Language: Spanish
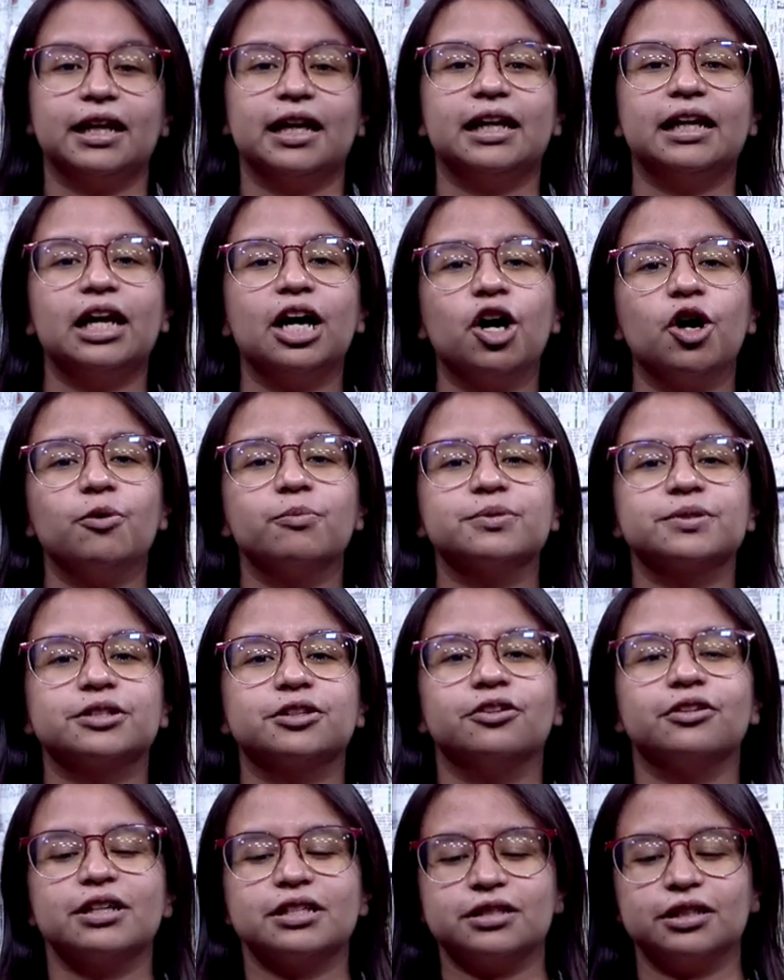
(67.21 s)
La OMS
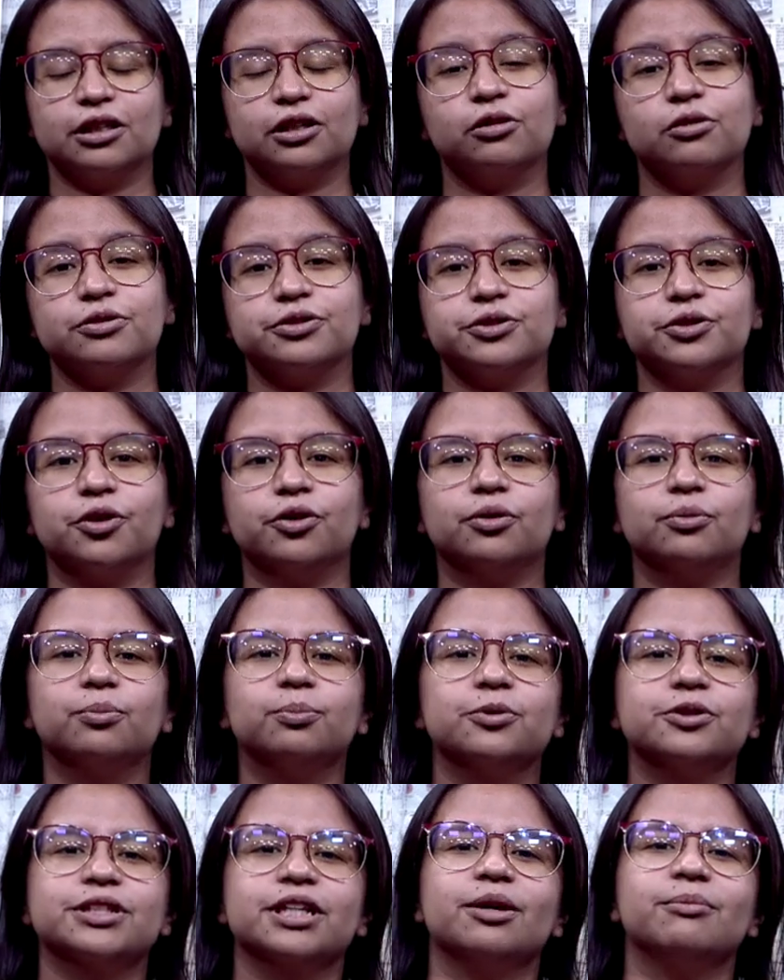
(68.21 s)
con esta inclusión
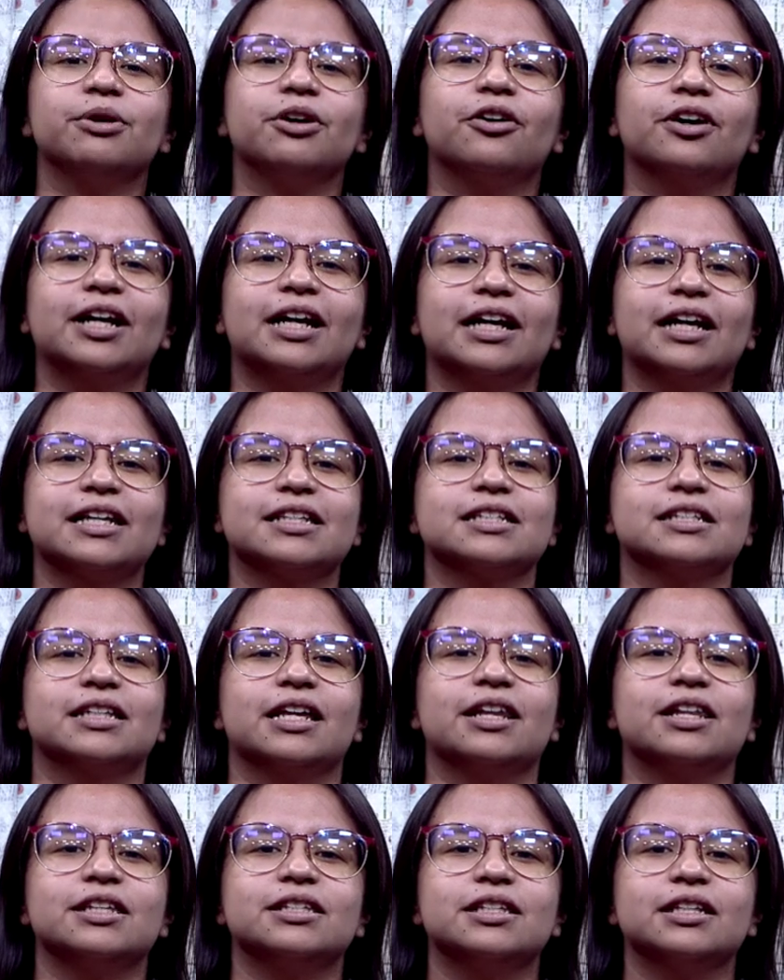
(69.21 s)
busca mejorar las
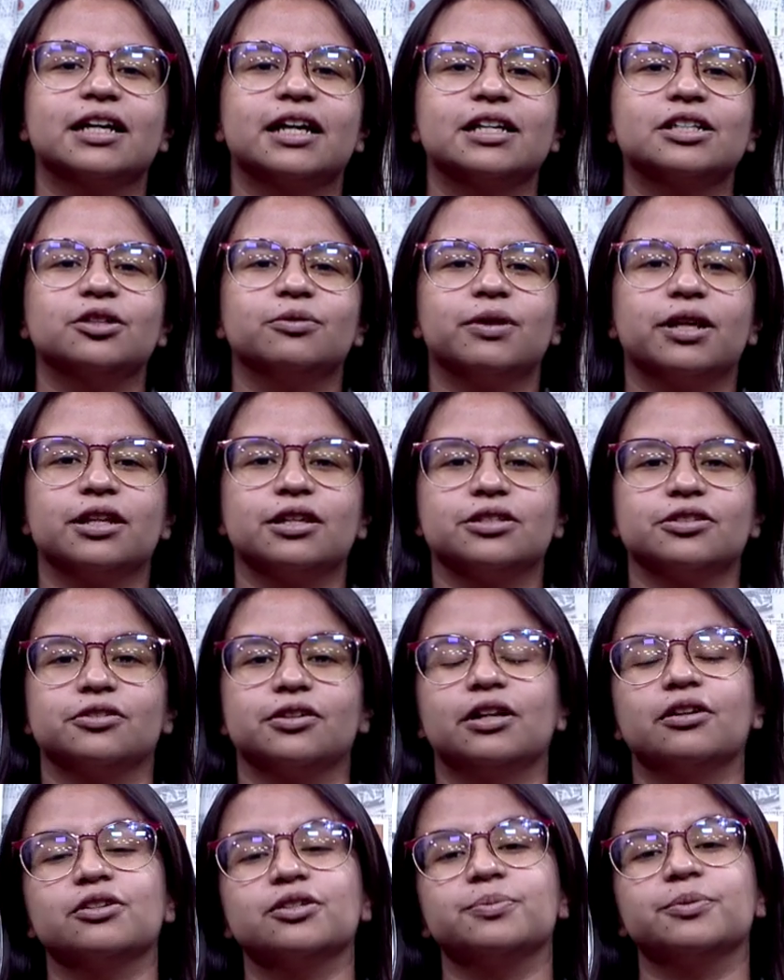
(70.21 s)
estadísticas sobre adicción
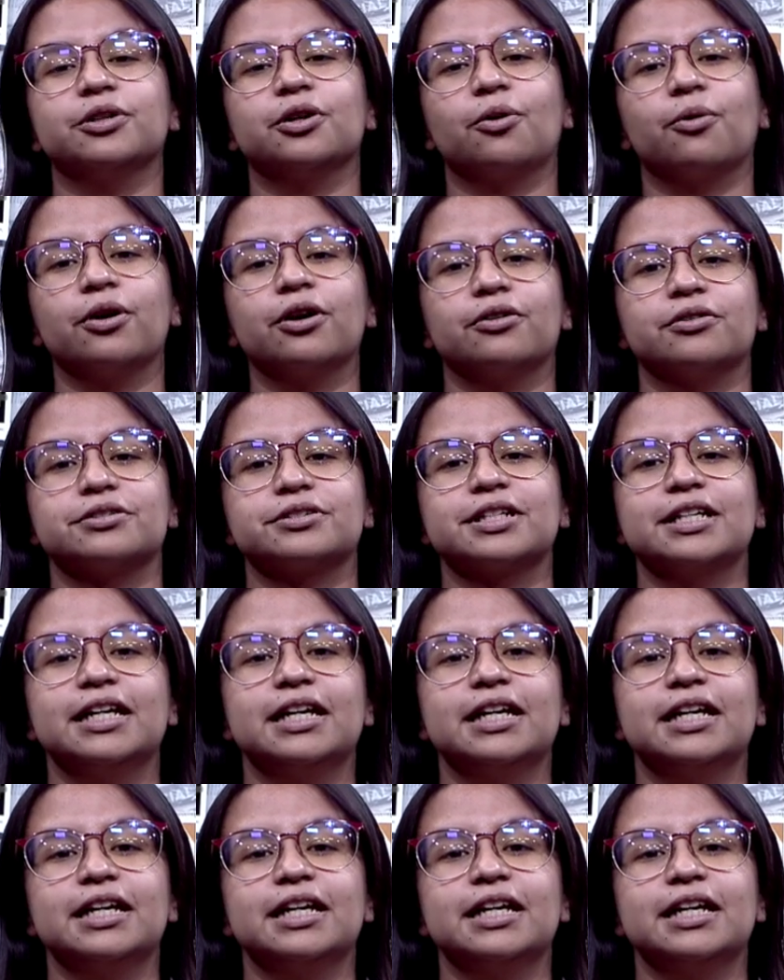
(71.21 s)
a los videojuegos,